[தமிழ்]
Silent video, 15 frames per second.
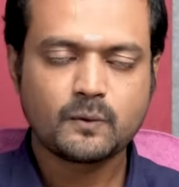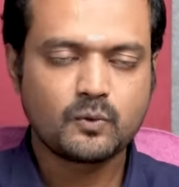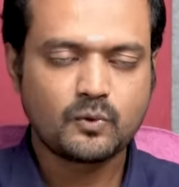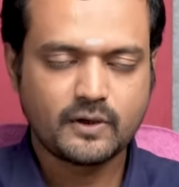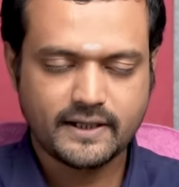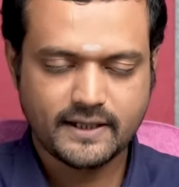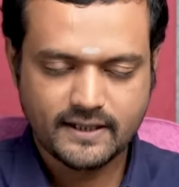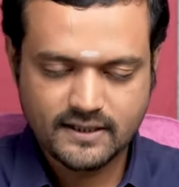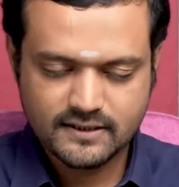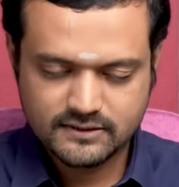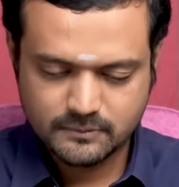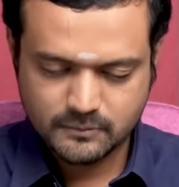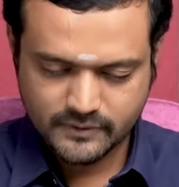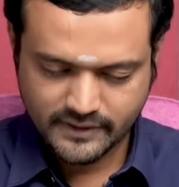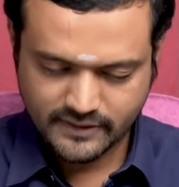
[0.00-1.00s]
உன்னோட
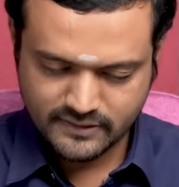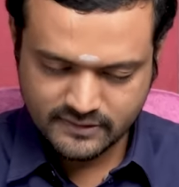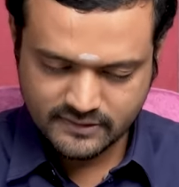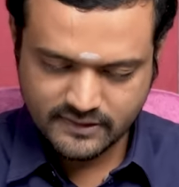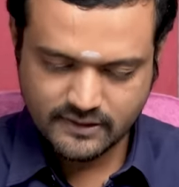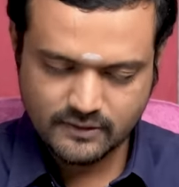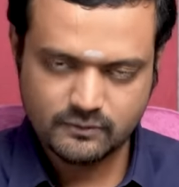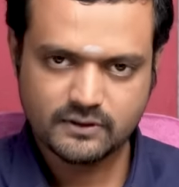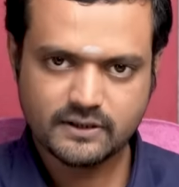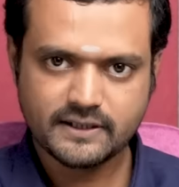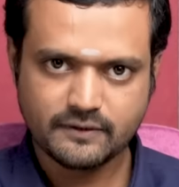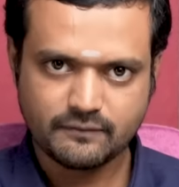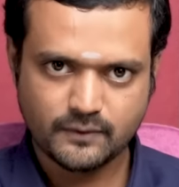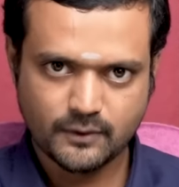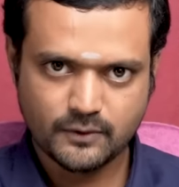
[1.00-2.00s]
எண்ணத்தை எந்த அளவுக்கு
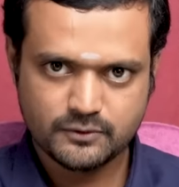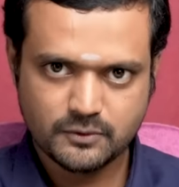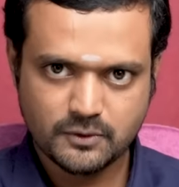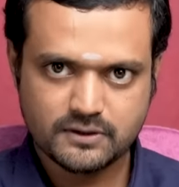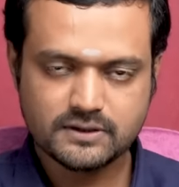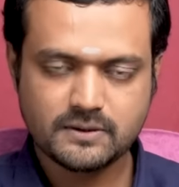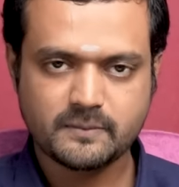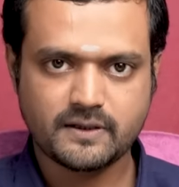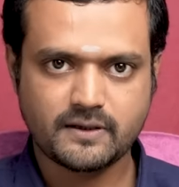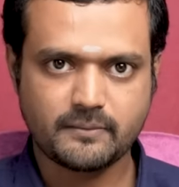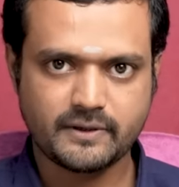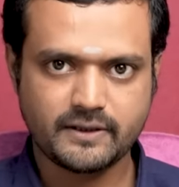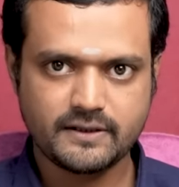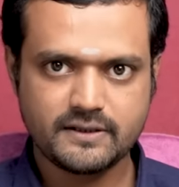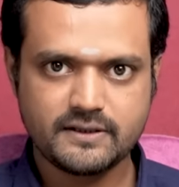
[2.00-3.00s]
எவ்வளோ தூரத்துக்கு
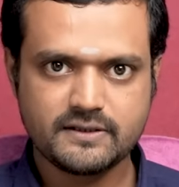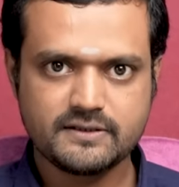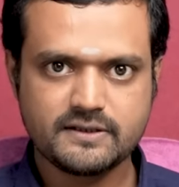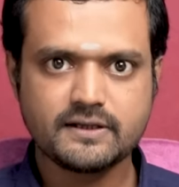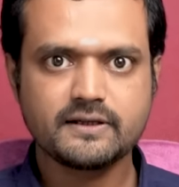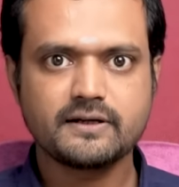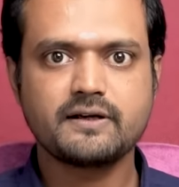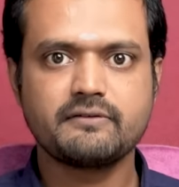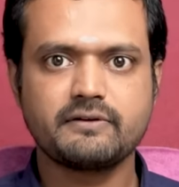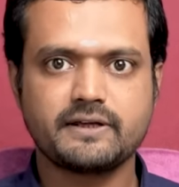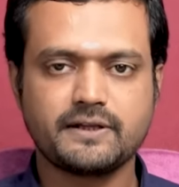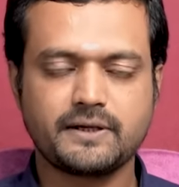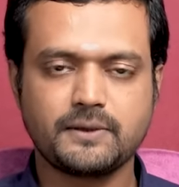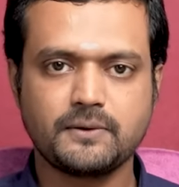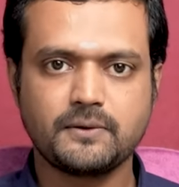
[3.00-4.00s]
அமைதியே இருக்க
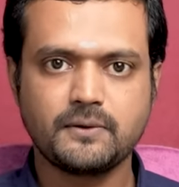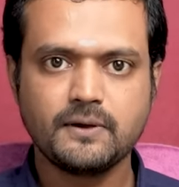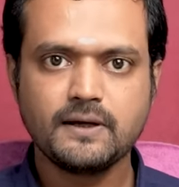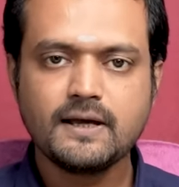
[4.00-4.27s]
வைக்கிறையோ